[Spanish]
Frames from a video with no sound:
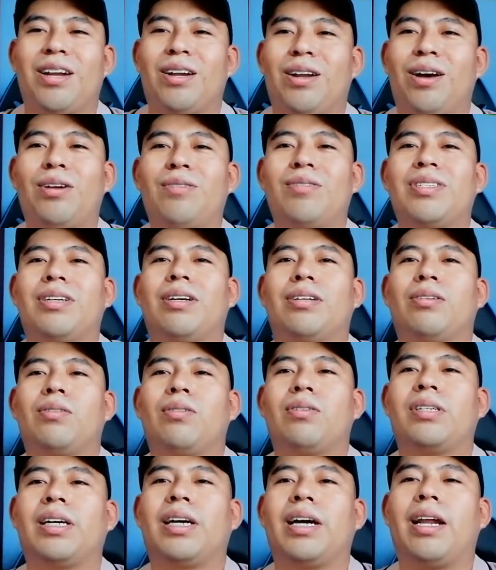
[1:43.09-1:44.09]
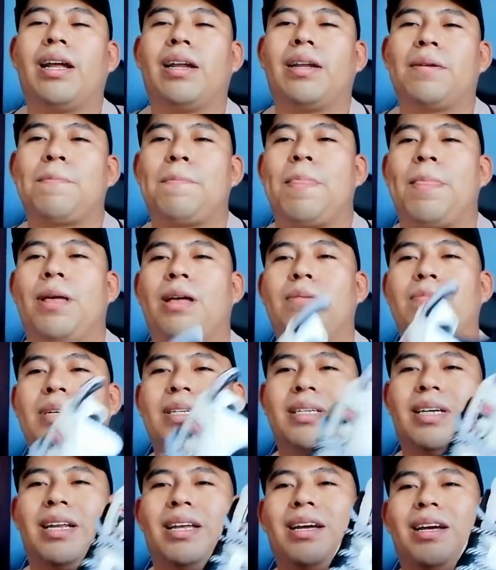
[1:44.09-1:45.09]
Ah, no es cierto, no se crean. Nada
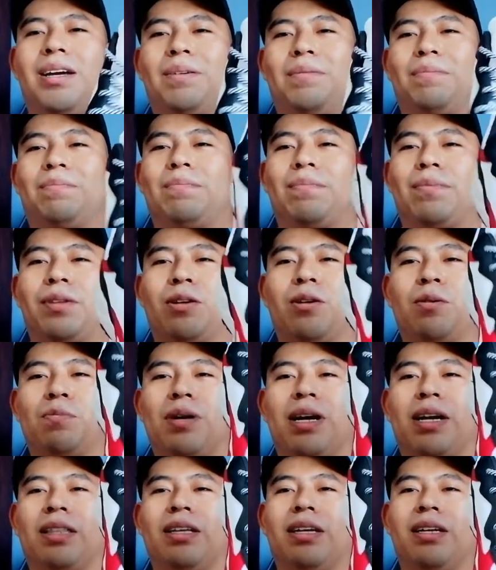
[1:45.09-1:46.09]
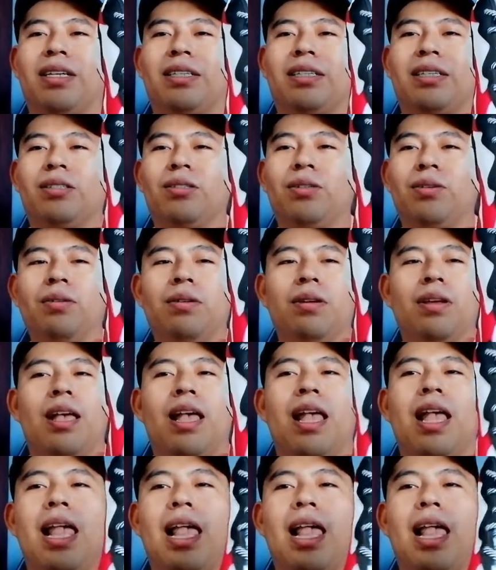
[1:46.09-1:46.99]
más quería compartirles esto.